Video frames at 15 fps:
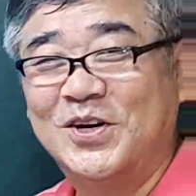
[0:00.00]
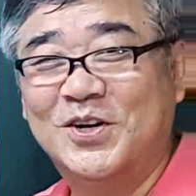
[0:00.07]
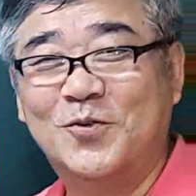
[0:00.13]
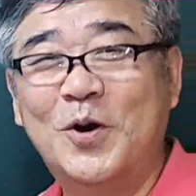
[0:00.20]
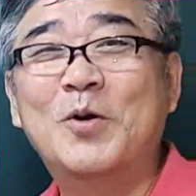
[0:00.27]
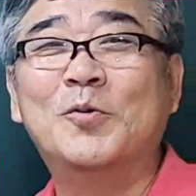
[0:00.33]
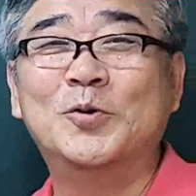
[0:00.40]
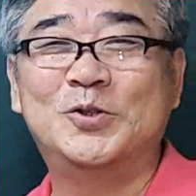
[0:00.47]
어,
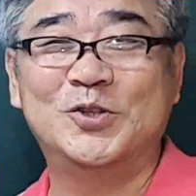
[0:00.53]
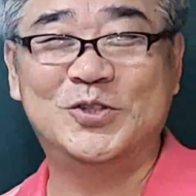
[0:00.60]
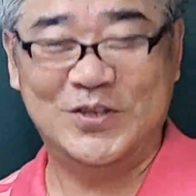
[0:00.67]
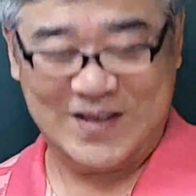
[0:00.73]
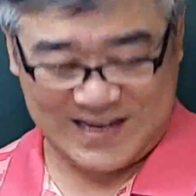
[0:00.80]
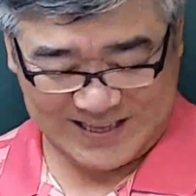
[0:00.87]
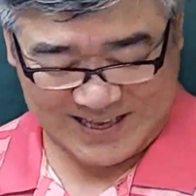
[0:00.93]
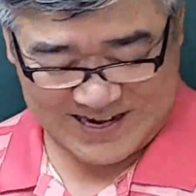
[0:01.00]

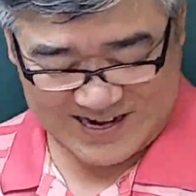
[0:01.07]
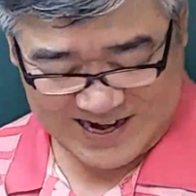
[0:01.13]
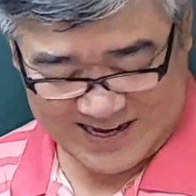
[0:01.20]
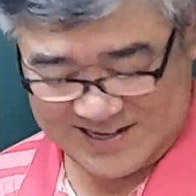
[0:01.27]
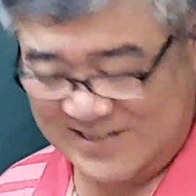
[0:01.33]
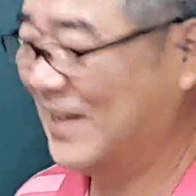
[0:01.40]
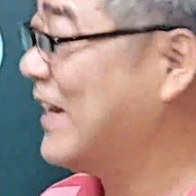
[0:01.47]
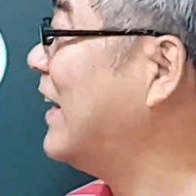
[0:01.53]
외워주셔야
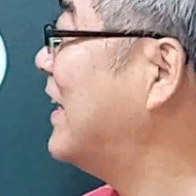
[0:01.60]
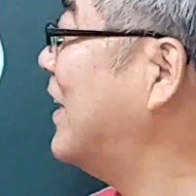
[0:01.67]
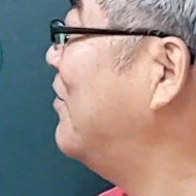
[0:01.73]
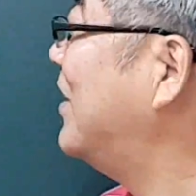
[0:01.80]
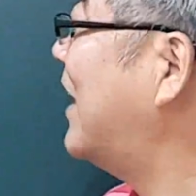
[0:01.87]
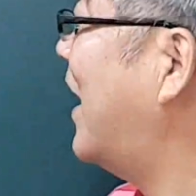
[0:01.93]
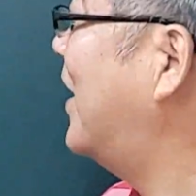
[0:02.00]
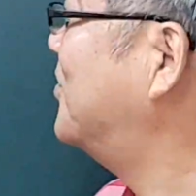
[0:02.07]
되리라 생각이
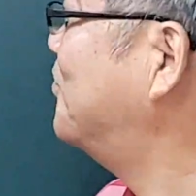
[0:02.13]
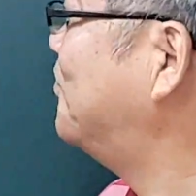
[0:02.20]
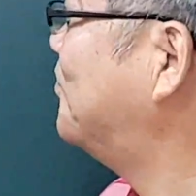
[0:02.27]
듭니다.